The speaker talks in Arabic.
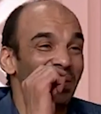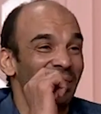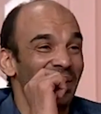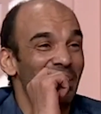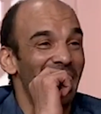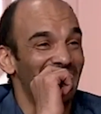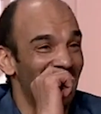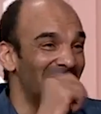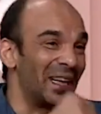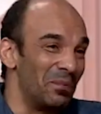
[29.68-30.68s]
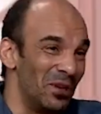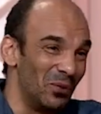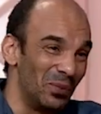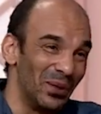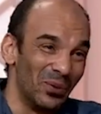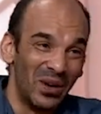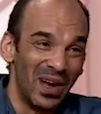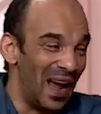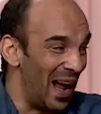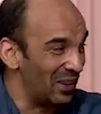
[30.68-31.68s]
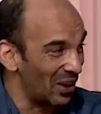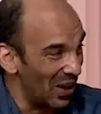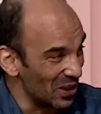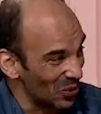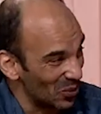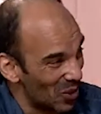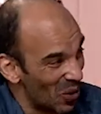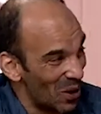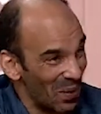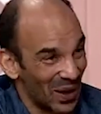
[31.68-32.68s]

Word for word: افيه بقى تاريخي بيني وبينه مم. حتى لاحظت ان هو